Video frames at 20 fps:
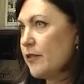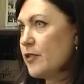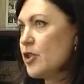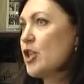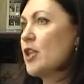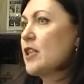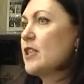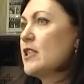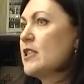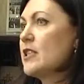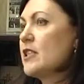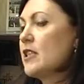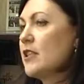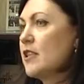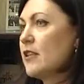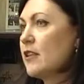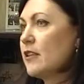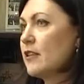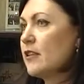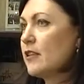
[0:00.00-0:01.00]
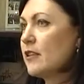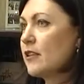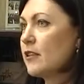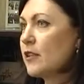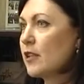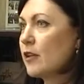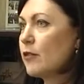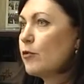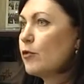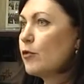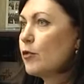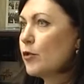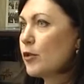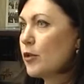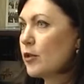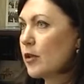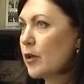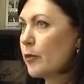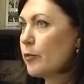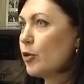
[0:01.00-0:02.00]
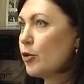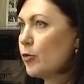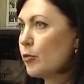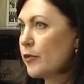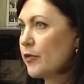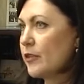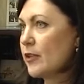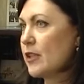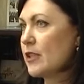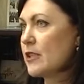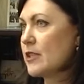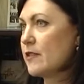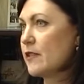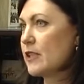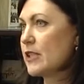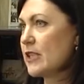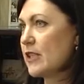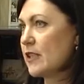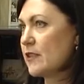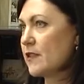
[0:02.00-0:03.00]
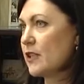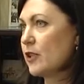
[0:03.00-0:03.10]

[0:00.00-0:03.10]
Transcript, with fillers: Вручая участникам окружной программы жилищные сертификаты,